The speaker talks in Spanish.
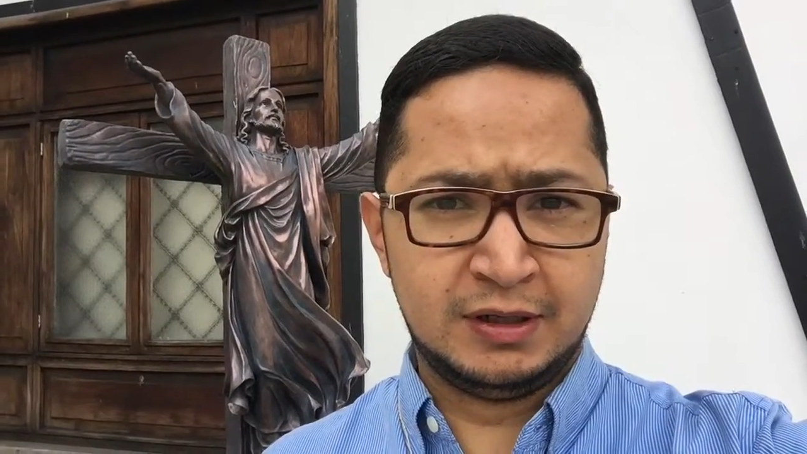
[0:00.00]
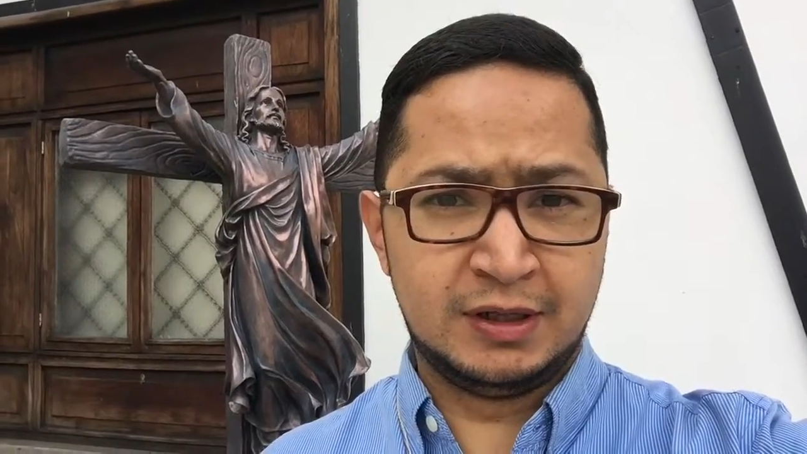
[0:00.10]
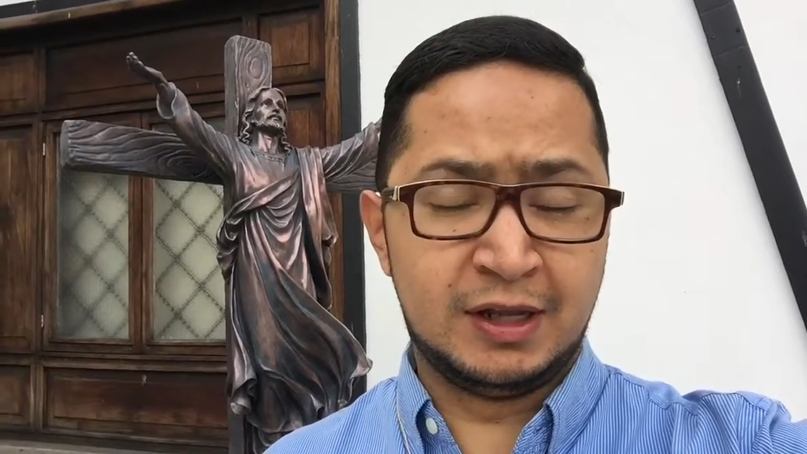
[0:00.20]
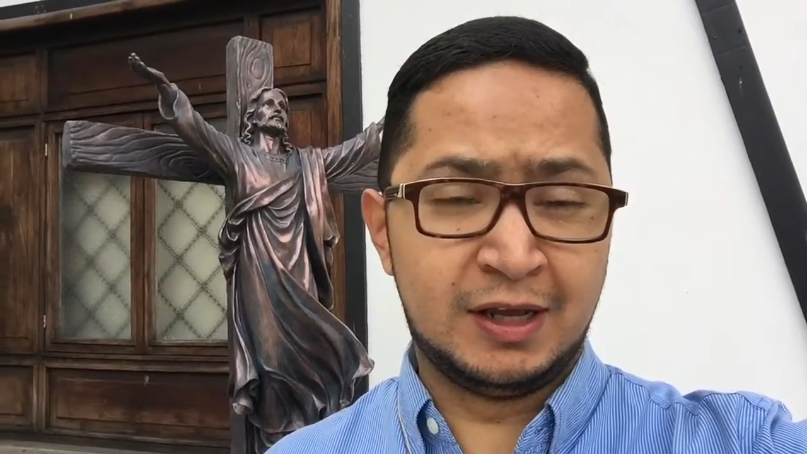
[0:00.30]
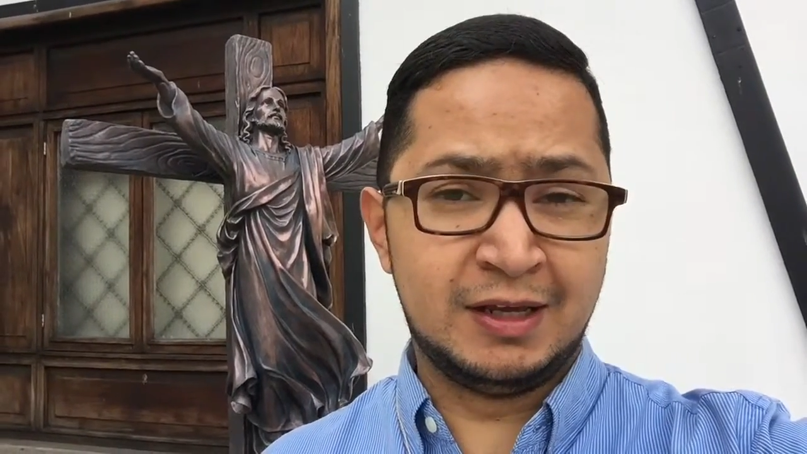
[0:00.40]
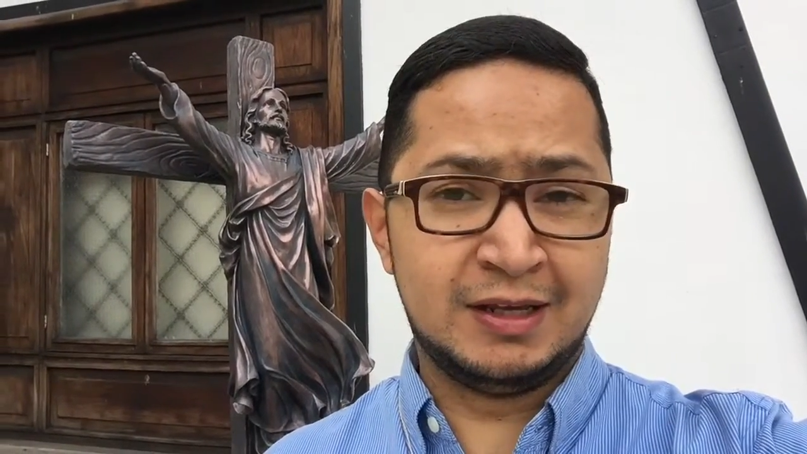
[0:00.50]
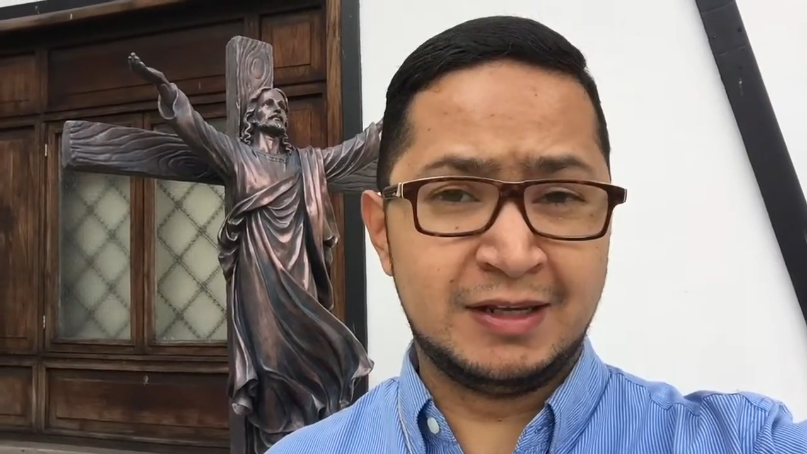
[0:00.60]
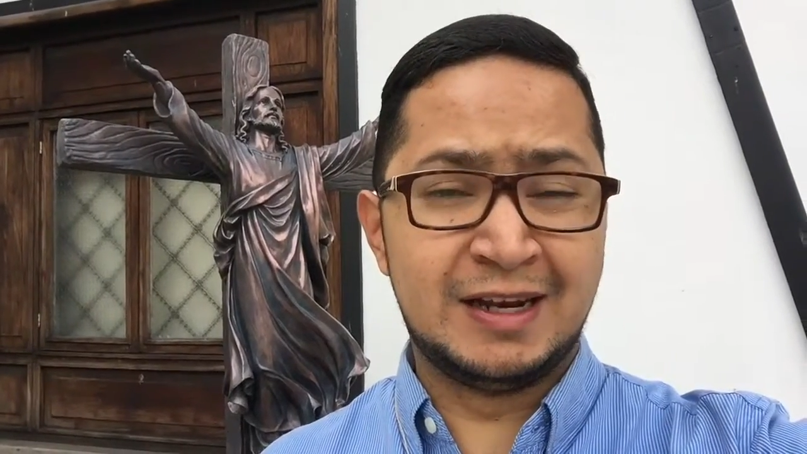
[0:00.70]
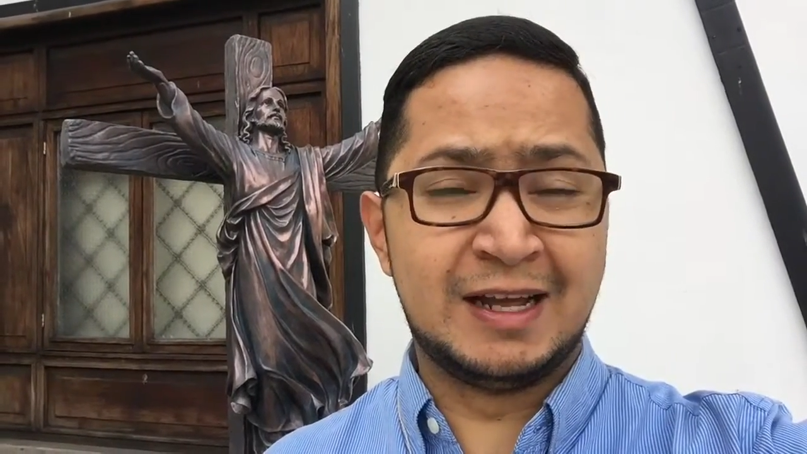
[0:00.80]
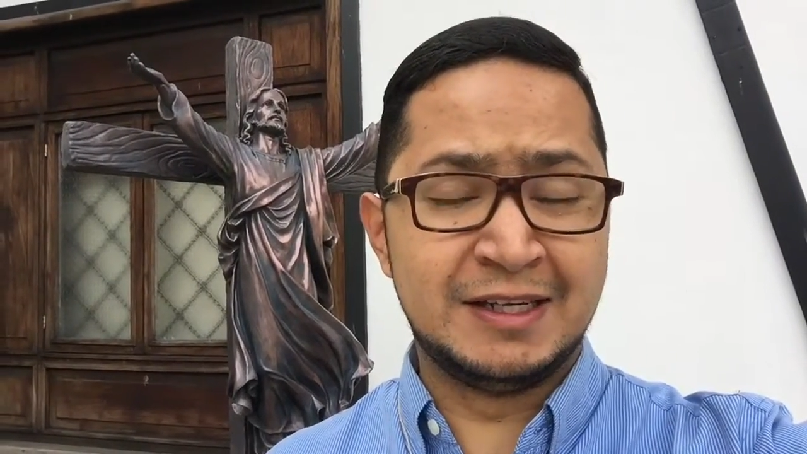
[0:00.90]
Te daré
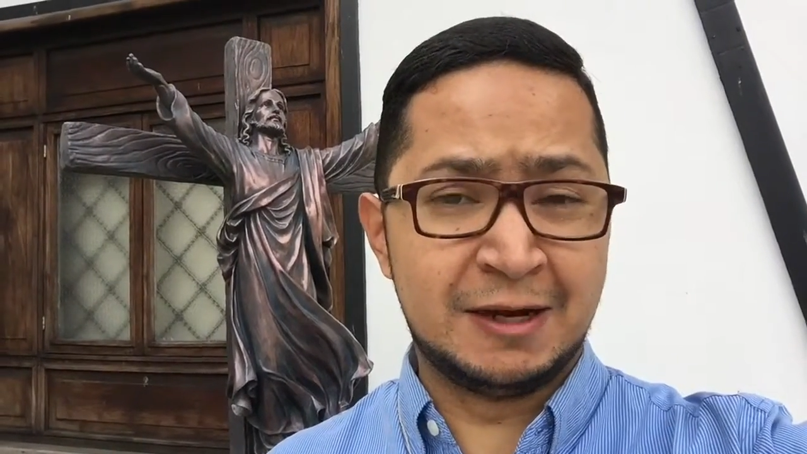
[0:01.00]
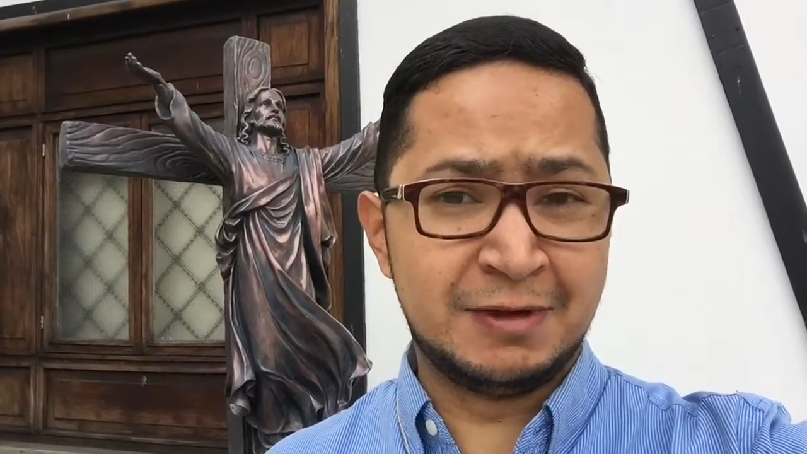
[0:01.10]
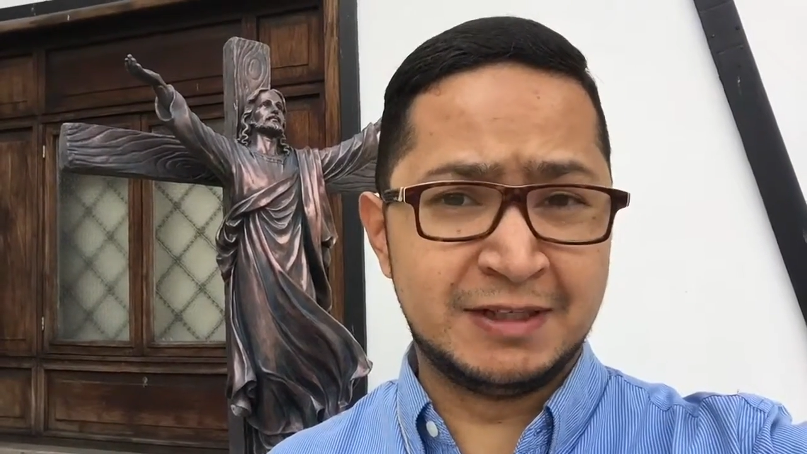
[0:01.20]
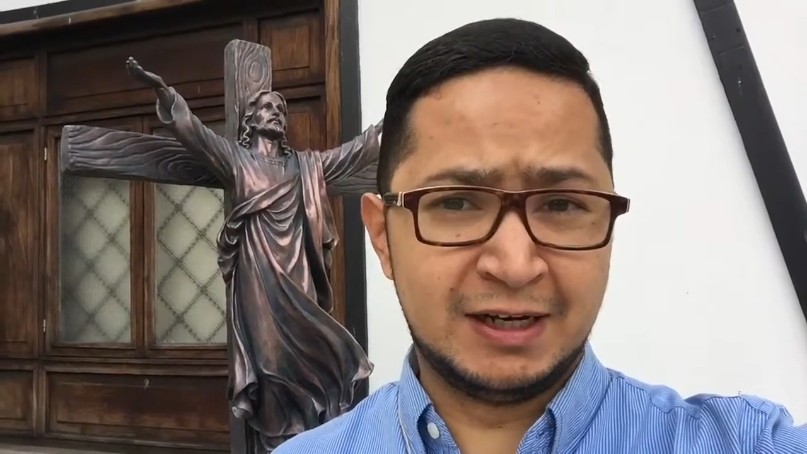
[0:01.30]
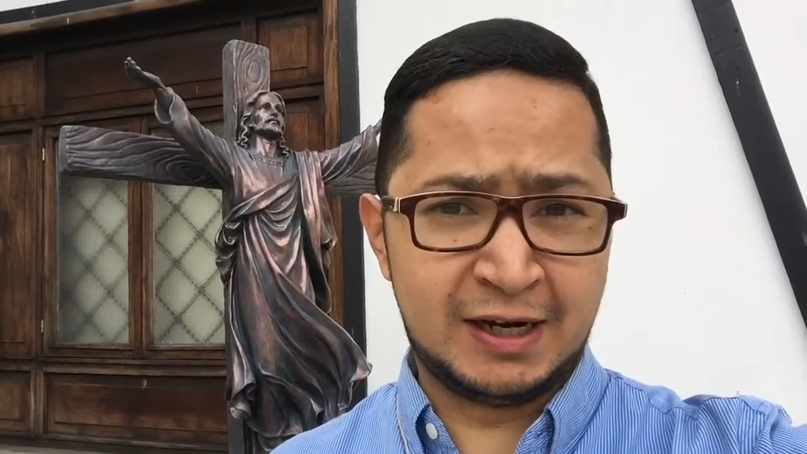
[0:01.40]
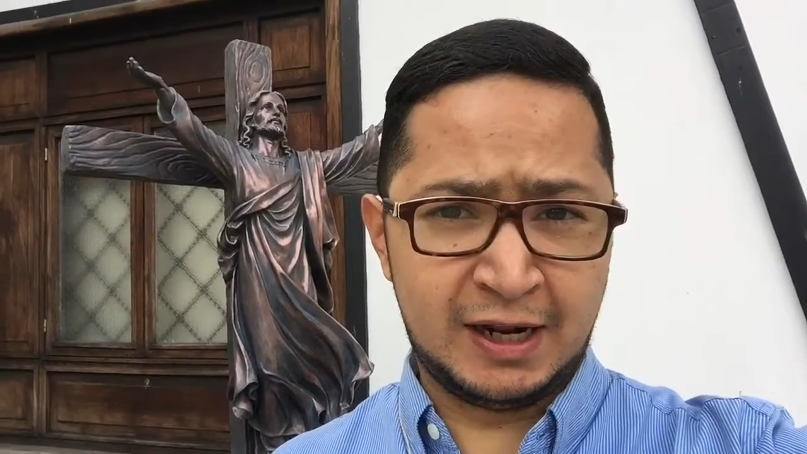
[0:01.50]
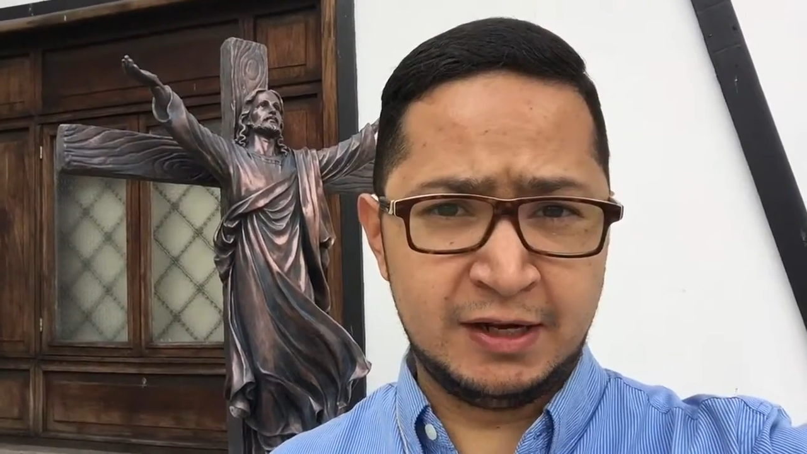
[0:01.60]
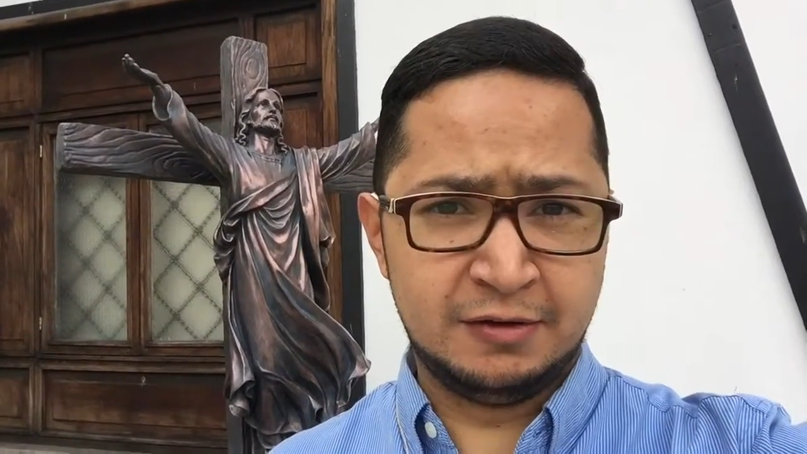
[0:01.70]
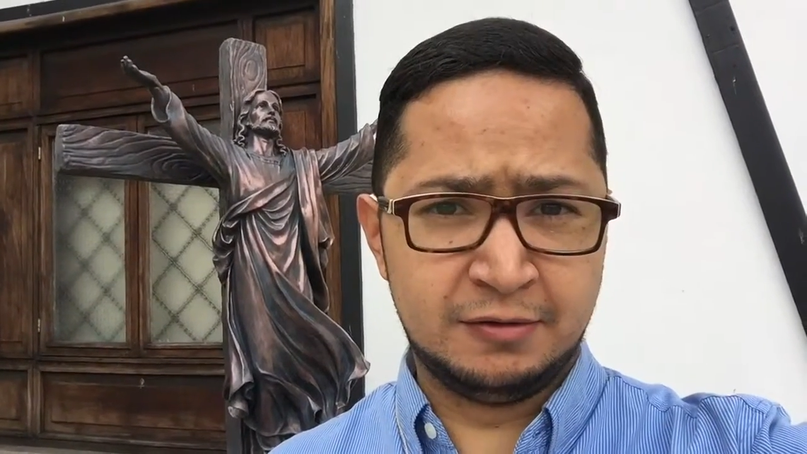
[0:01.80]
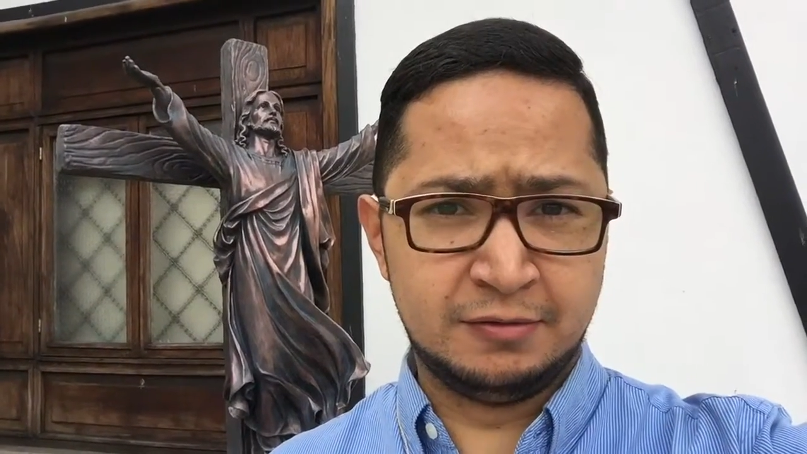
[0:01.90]
las llaves del
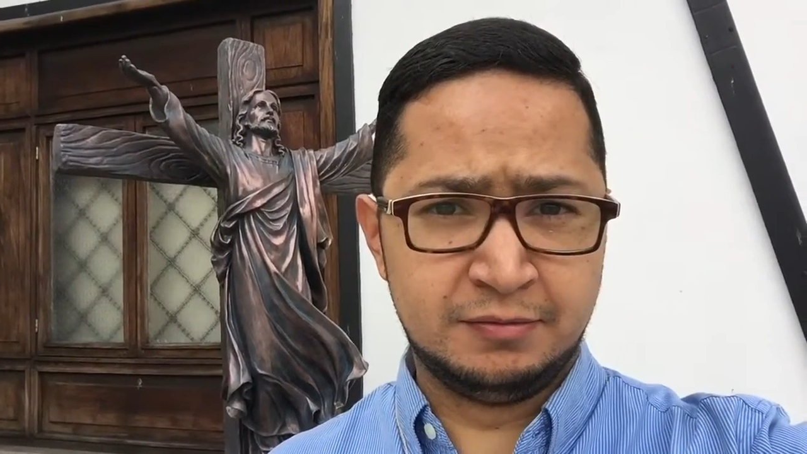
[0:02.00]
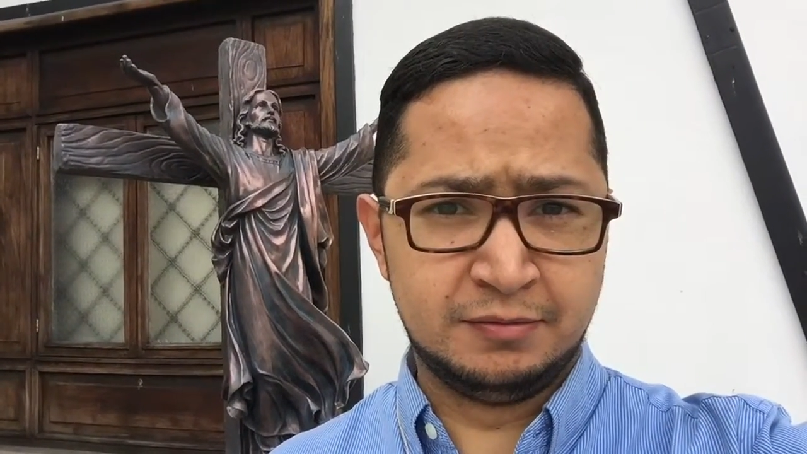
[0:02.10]
reino